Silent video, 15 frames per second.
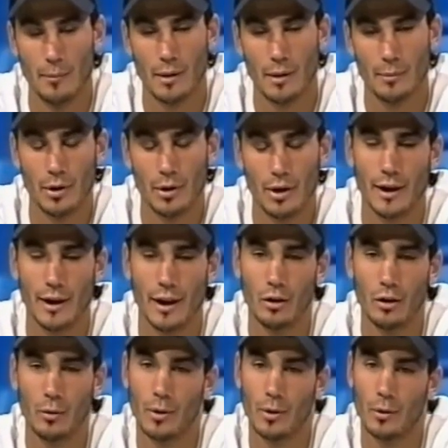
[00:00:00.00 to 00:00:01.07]
para poder
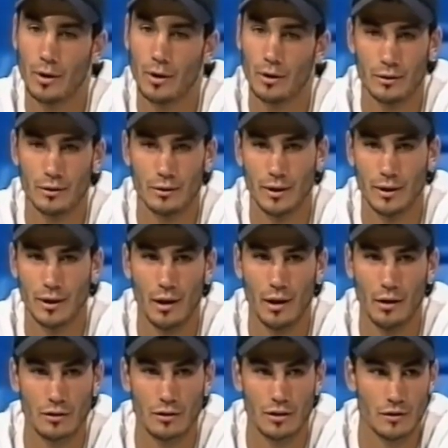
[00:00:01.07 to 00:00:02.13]
ganarlo, pero bueno, eh,
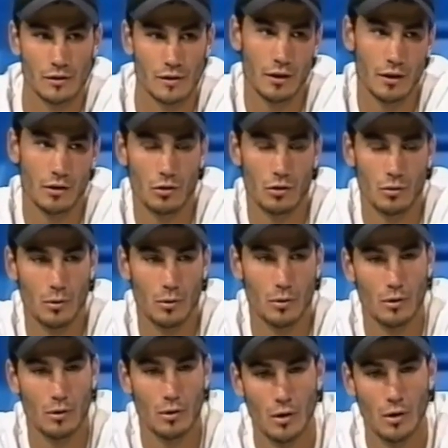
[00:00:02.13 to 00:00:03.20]
las cosas no salieron
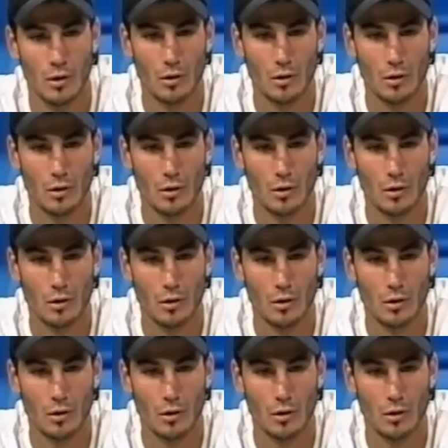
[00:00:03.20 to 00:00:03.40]
como,